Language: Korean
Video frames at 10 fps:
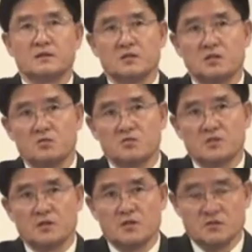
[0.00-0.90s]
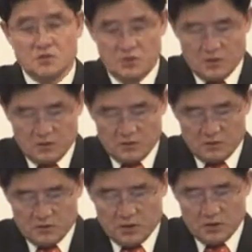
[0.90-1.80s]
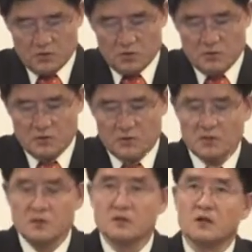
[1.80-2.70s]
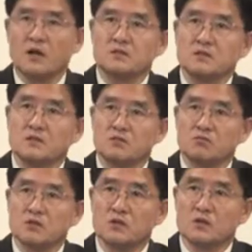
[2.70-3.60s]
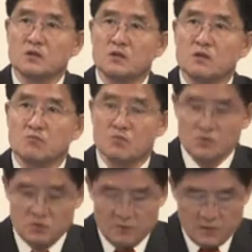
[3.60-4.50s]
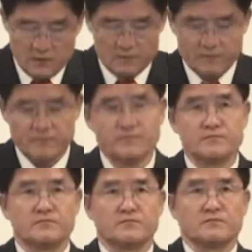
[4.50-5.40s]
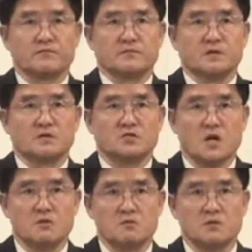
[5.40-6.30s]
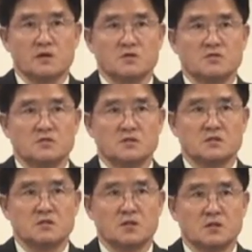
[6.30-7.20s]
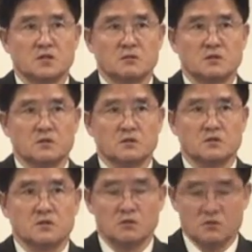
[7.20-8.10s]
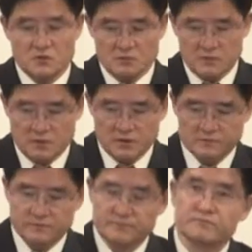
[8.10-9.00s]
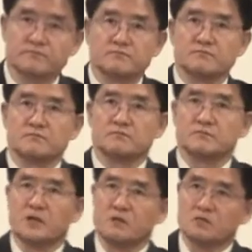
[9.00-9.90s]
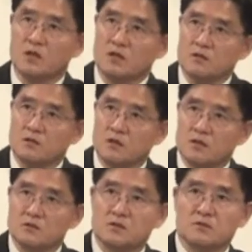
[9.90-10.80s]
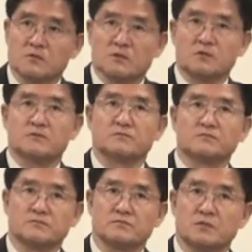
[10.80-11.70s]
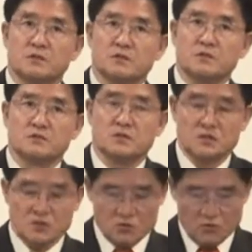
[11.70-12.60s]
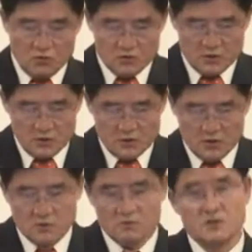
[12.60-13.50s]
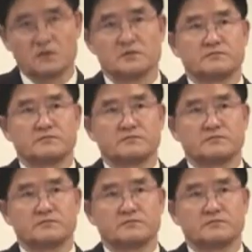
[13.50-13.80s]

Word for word: 여러분 생애에서 지금껏 살아오시면서 겪은 가장 큰 위기가 무엇입니까? 사업이 망해서 재산 다 잃어버린 그런 경우였습니까? 아니면 사기를 당했을 때입니까? 자식이 속을 썩일 때였습니까?